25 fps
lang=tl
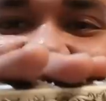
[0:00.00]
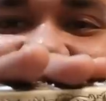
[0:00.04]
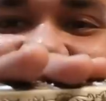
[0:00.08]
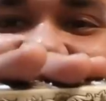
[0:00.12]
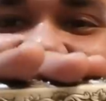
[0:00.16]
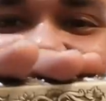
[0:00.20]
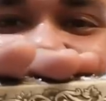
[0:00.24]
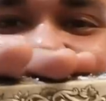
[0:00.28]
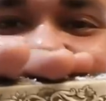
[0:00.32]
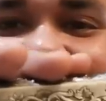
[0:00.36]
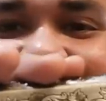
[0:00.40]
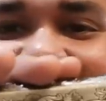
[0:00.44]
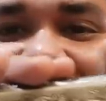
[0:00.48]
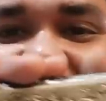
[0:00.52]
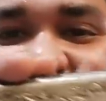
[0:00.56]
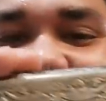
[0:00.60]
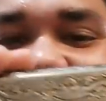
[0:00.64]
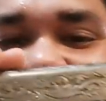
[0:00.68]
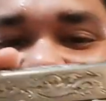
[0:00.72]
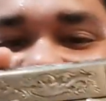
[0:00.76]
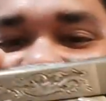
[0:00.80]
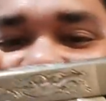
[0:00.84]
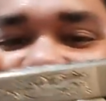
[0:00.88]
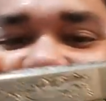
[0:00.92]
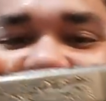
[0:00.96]
Sir Joey si
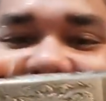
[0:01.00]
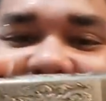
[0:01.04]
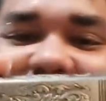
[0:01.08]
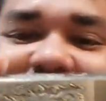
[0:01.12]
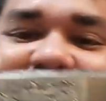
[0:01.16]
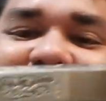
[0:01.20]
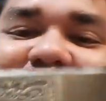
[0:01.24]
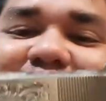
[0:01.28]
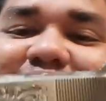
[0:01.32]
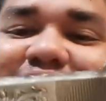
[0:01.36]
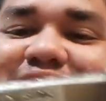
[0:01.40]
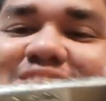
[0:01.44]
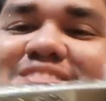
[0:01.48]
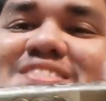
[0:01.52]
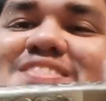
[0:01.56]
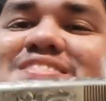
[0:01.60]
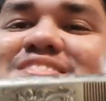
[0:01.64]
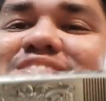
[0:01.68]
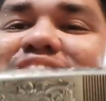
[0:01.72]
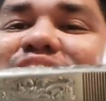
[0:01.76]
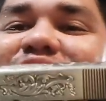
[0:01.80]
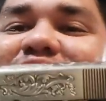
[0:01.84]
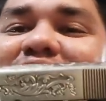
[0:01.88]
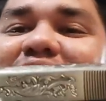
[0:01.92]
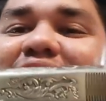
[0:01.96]
umanda ka daw. So, yun,
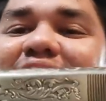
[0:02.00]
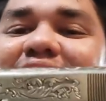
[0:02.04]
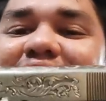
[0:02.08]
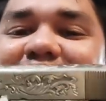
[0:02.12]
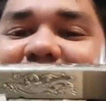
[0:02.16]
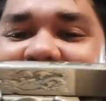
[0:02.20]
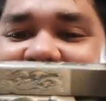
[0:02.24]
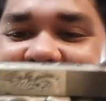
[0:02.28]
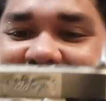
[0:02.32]
joke lang.